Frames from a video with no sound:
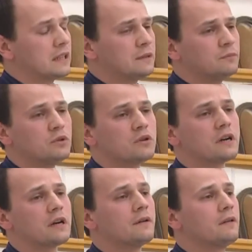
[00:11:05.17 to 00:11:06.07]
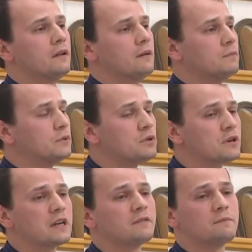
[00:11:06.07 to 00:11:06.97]
Так много,
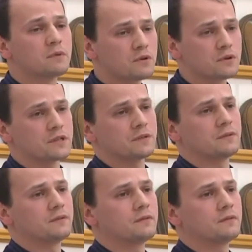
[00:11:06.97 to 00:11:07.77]
много вопросов.